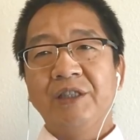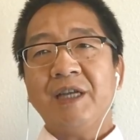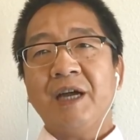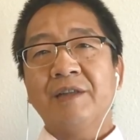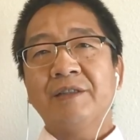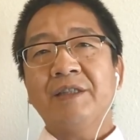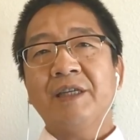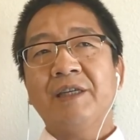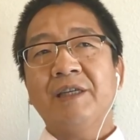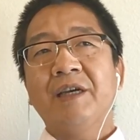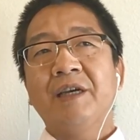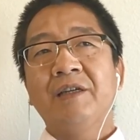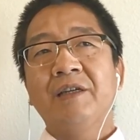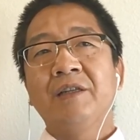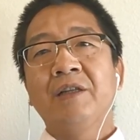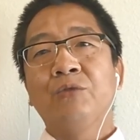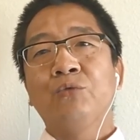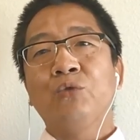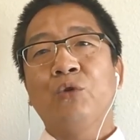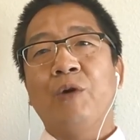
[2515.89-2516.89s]
实际上，这
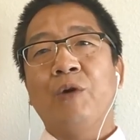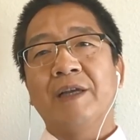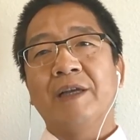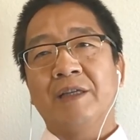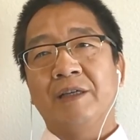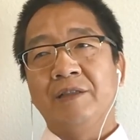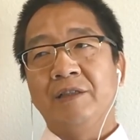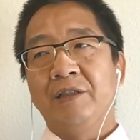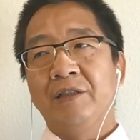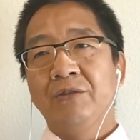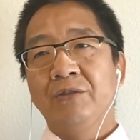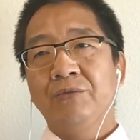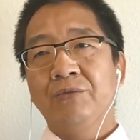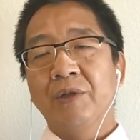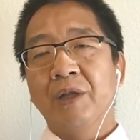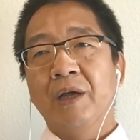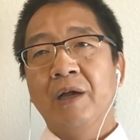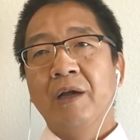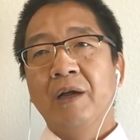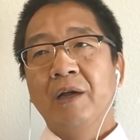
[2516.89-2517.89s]
些人的做法是很
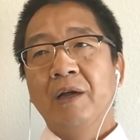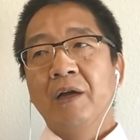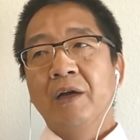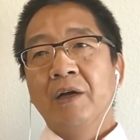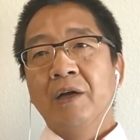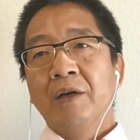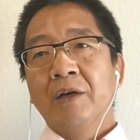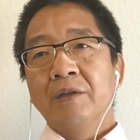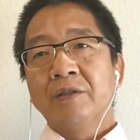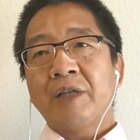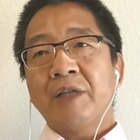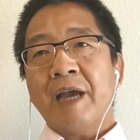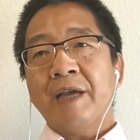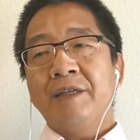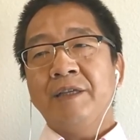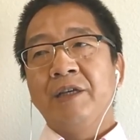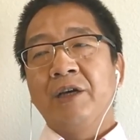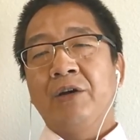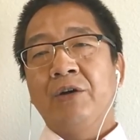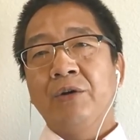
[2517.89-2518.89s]
清楚的。
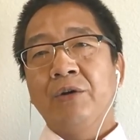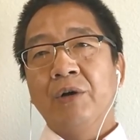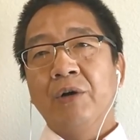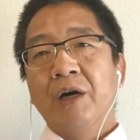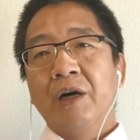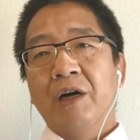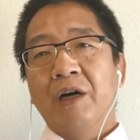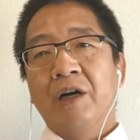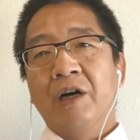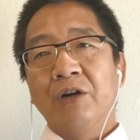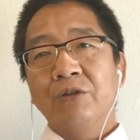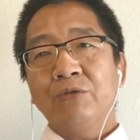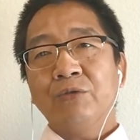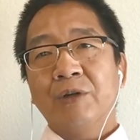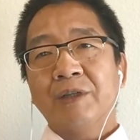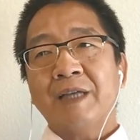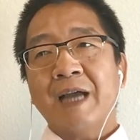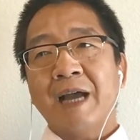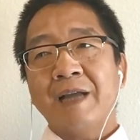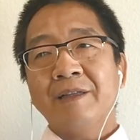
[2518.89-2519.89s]
在以后
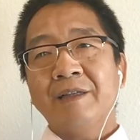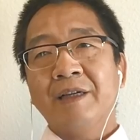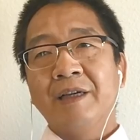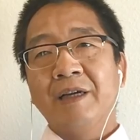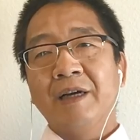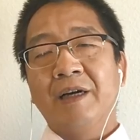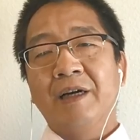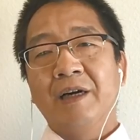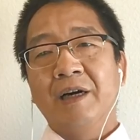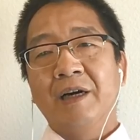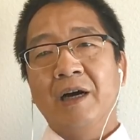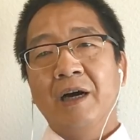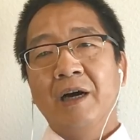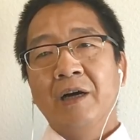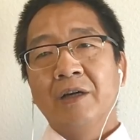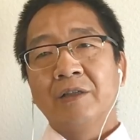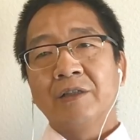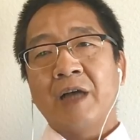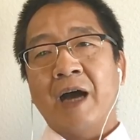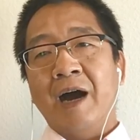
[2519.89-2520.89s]
河朔三镇
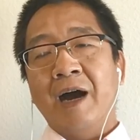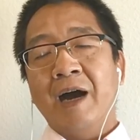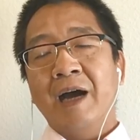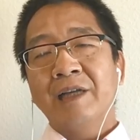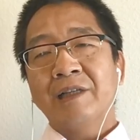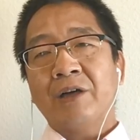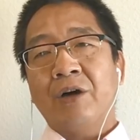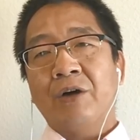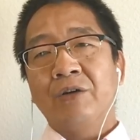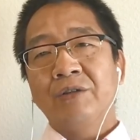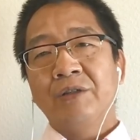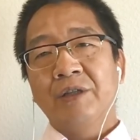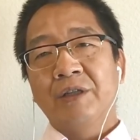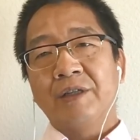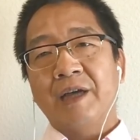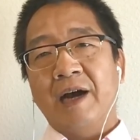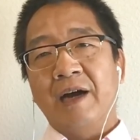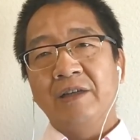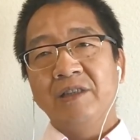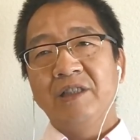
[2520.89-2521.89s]
和长安朝廷的
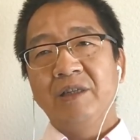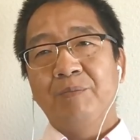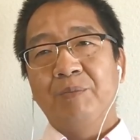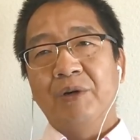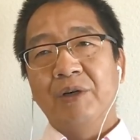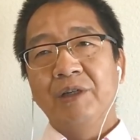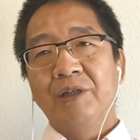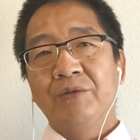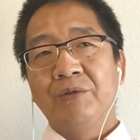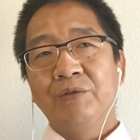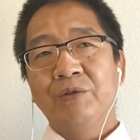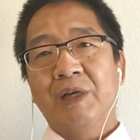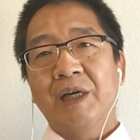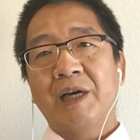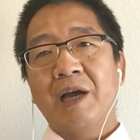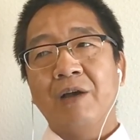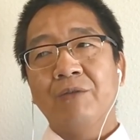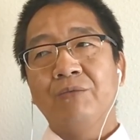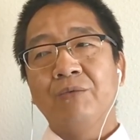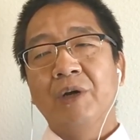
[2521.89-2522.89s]
长期博弈中，就可以
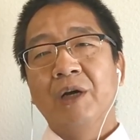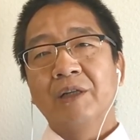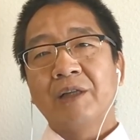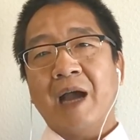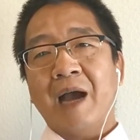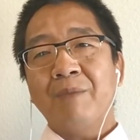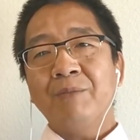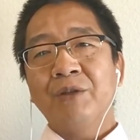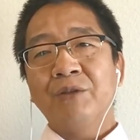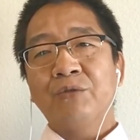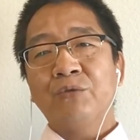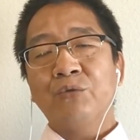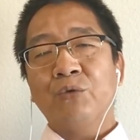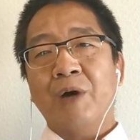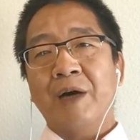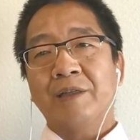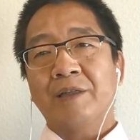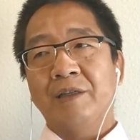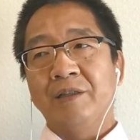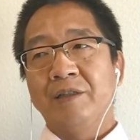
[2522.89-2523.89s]
看出他们的做
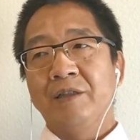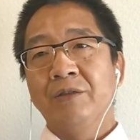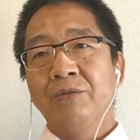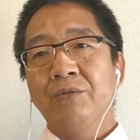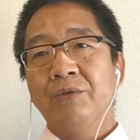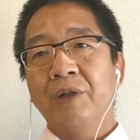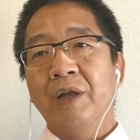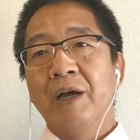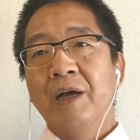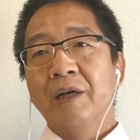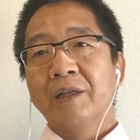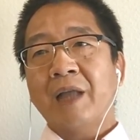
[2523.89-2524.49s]
法是很清楚的。